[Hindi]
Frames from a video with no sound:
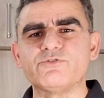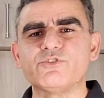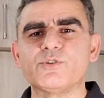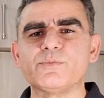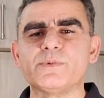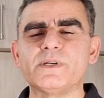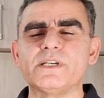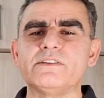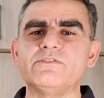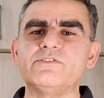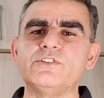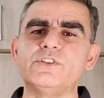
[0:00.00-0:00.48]

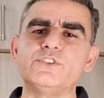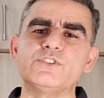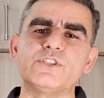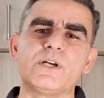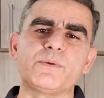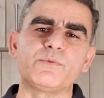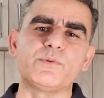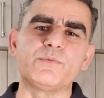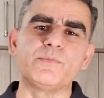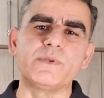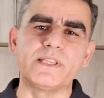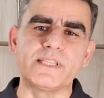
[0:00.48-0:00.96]
इन्फॉर्मेटिव वीडियोज
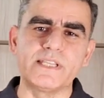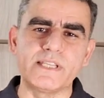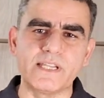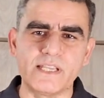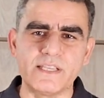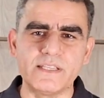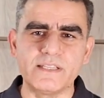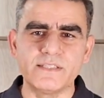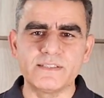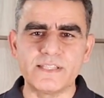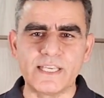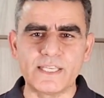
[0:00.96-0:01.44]
आपको मिलते
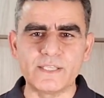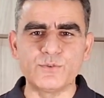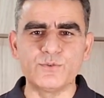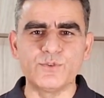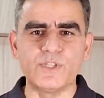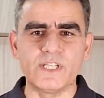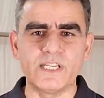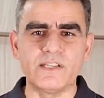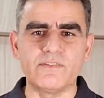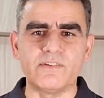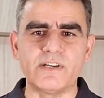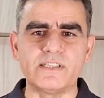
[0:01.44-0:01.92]
रहे थैंक
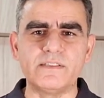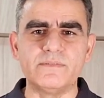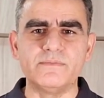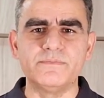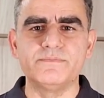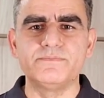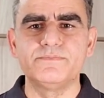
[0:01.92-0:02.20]
यू धन्यवाद